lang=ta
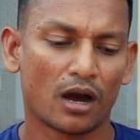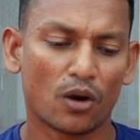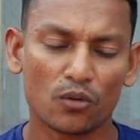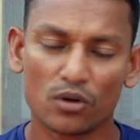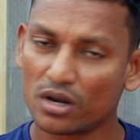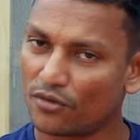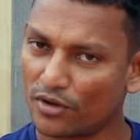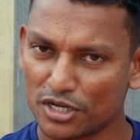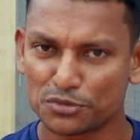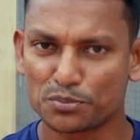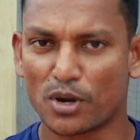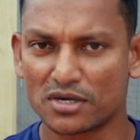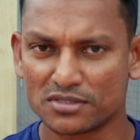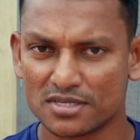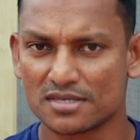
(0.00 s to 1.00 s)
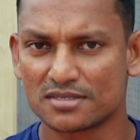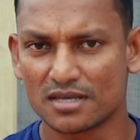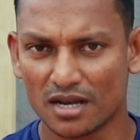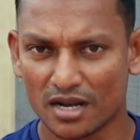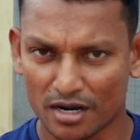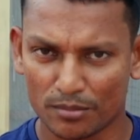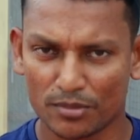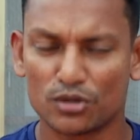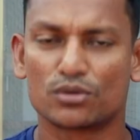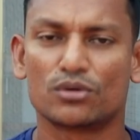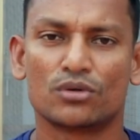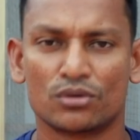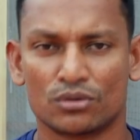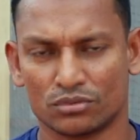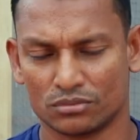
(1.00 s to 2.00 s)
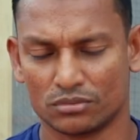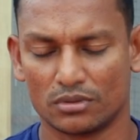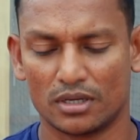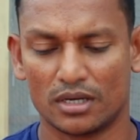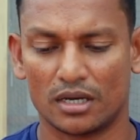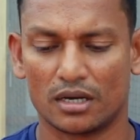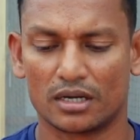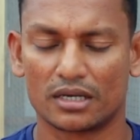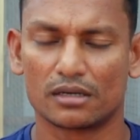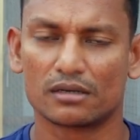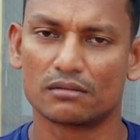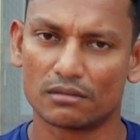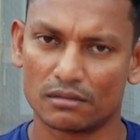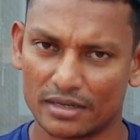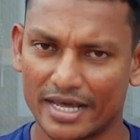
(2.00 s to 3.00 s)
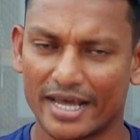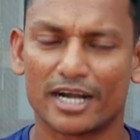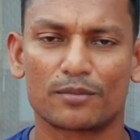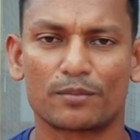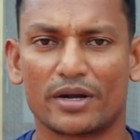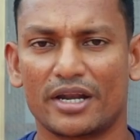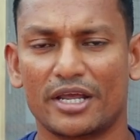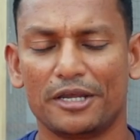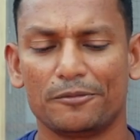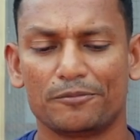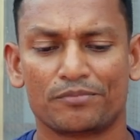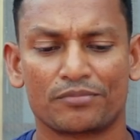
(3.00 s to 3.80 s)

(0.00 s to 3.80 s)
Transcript: அவங்களுக்கு வர ஸ்பான்சர்ஸ் எல்லாம் நம்மளுக்கும் டைரக்ட் பண்ணி